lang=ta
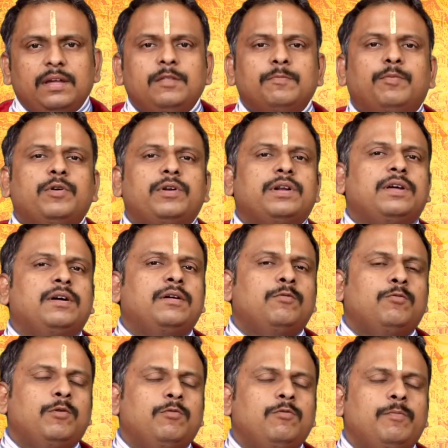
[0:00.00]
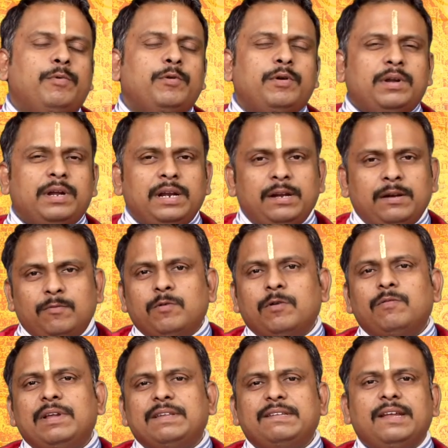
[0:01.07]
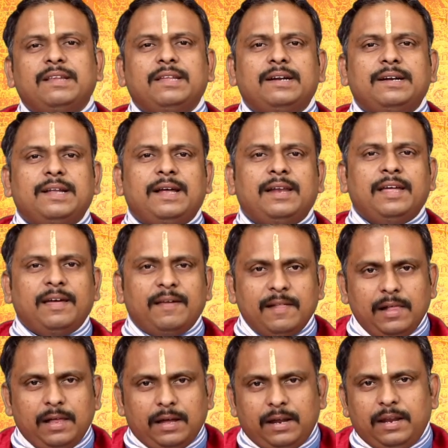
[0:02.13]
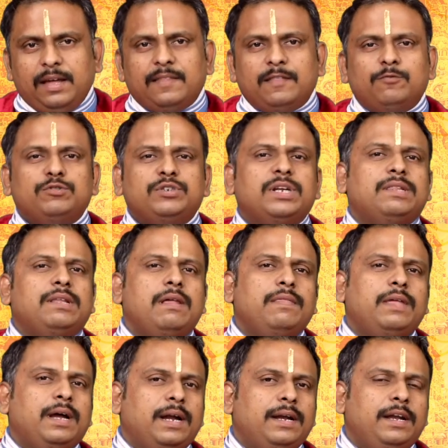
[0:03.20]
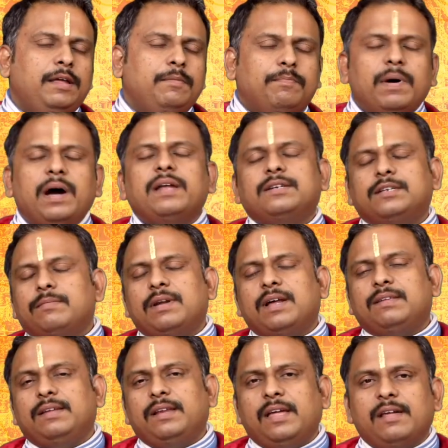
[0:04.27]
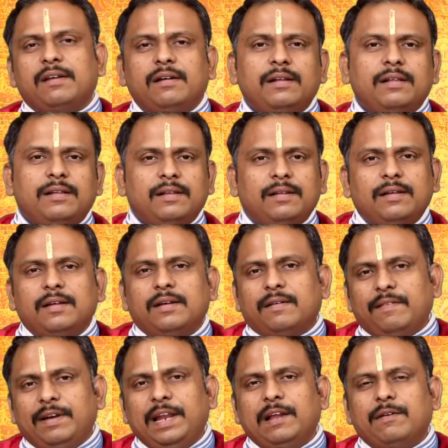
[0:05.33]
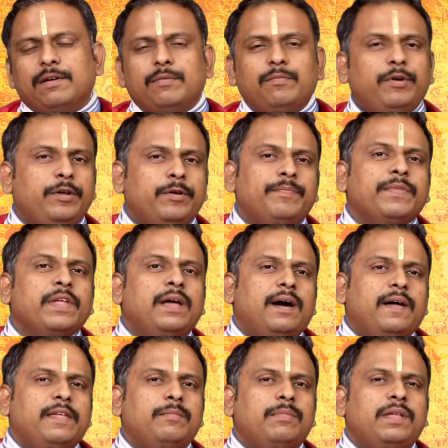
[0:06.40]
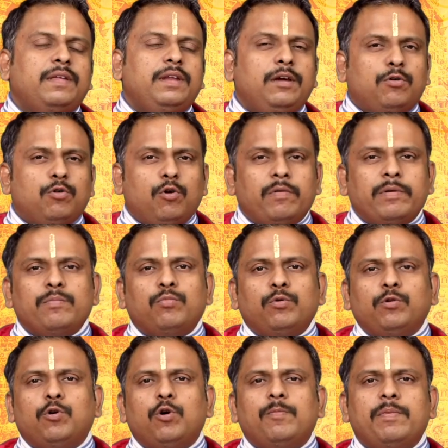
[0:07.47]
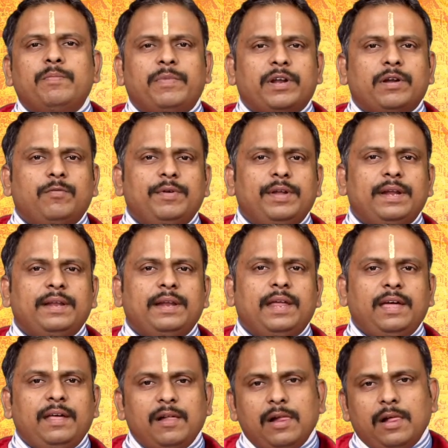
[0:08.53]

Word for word: இது போன்ற போன்ற உணவுப் பொருட்கள் உணவில் சேர்த்துக்கிட்டாலே இன்றைக்கி அந்த உஷ்ணத்துலேருந்து கண்டிப்பாக ரிஷபராசி நேயர்கள் வெளியில் வர முடியும் அதே மாதிரி கோபம் முன்கோபம் வரக்கூடிய நிலை